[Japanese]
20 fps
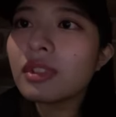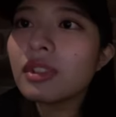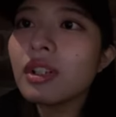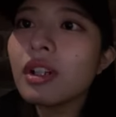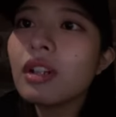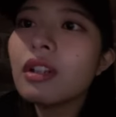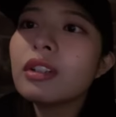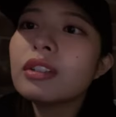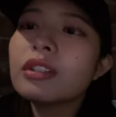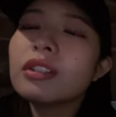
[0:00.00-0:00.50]

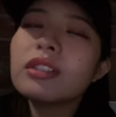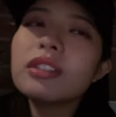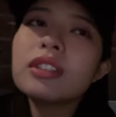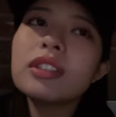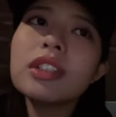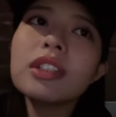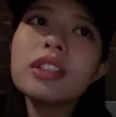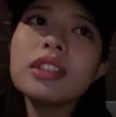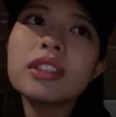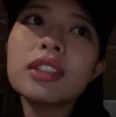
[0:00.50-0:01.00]
あ1
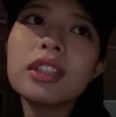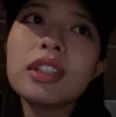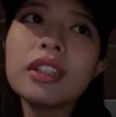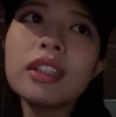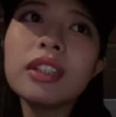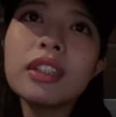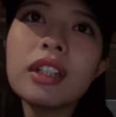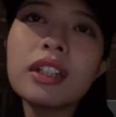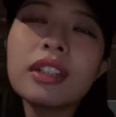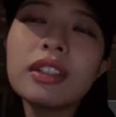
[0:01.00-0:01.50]
0ンチ切っ
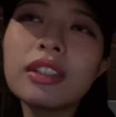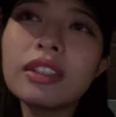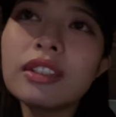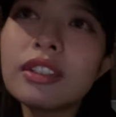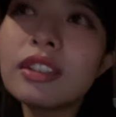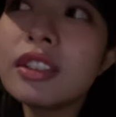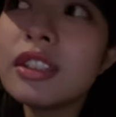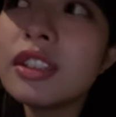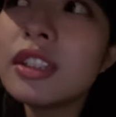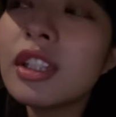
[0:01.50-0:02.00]
たって
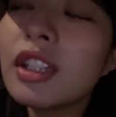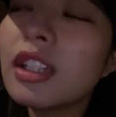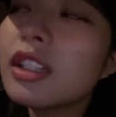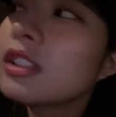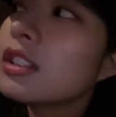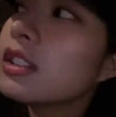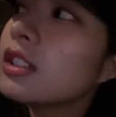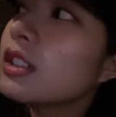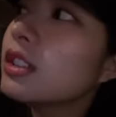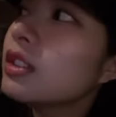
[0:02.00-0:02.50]

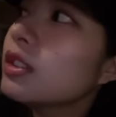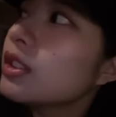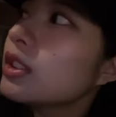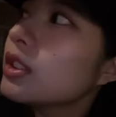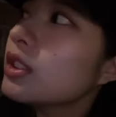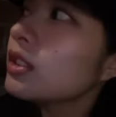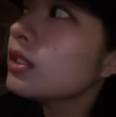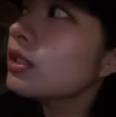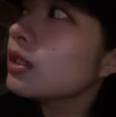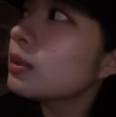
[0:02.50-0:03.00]
ツイッターツイート
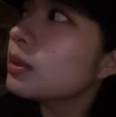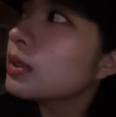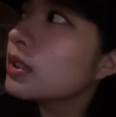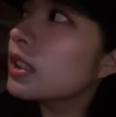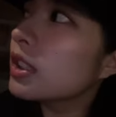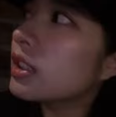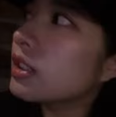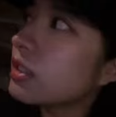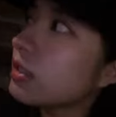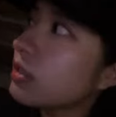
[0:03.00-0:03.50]
しようと思っ
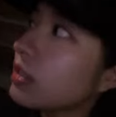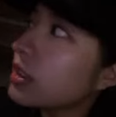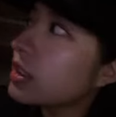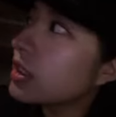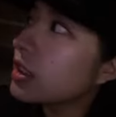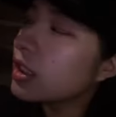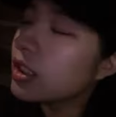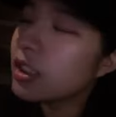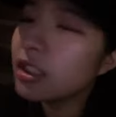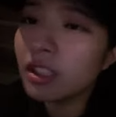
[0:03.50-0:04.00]
たのに忘
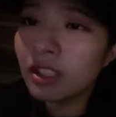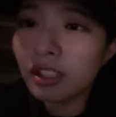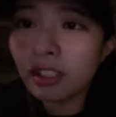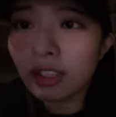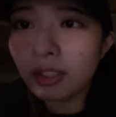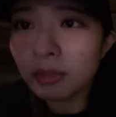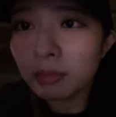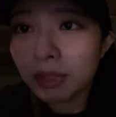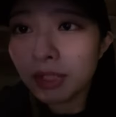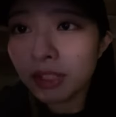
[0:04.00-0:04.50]
れてたな
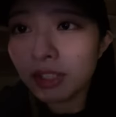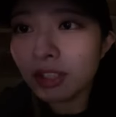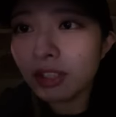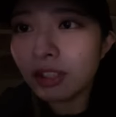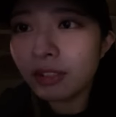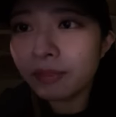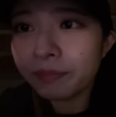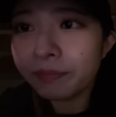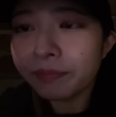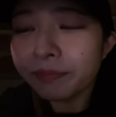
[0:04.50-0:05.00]
まあいっ
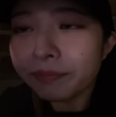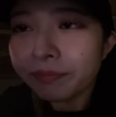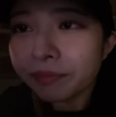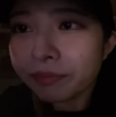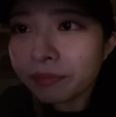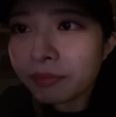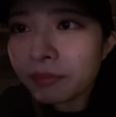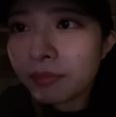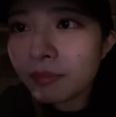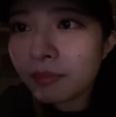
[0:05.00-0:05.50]
か
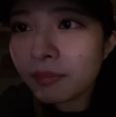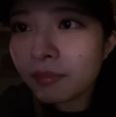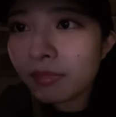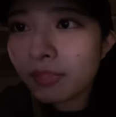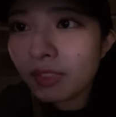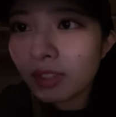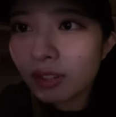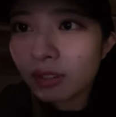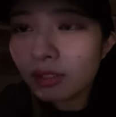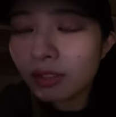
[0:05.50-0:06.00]

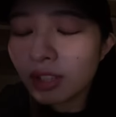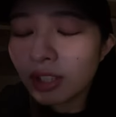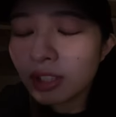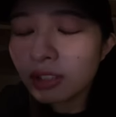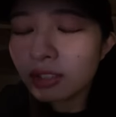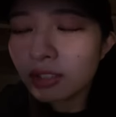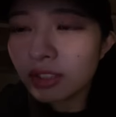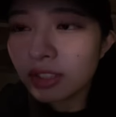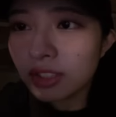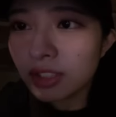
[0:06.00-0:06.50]
このあ
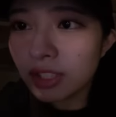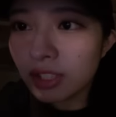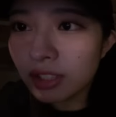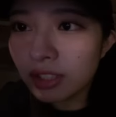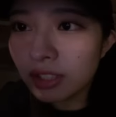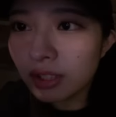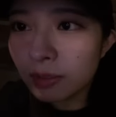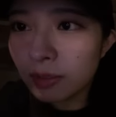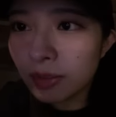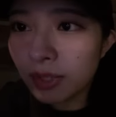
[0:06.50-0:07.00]
と時間あ
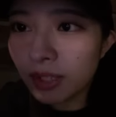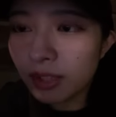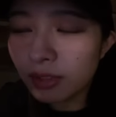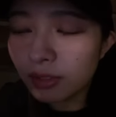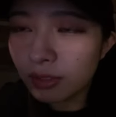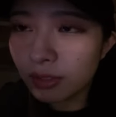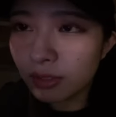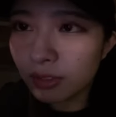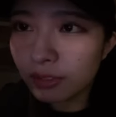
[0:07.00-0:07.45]
ればやろ